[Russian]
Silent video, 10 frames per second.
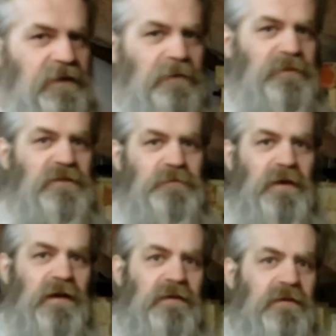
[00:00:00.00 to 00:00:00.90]
я
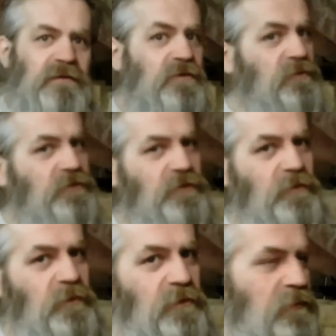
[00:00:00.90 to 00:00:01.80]
плашмя не очень
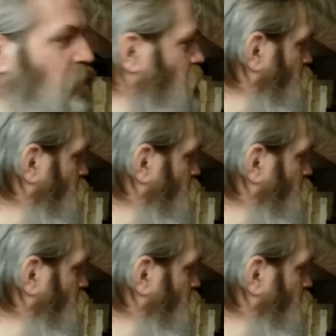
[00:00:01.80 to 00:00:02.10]
люблю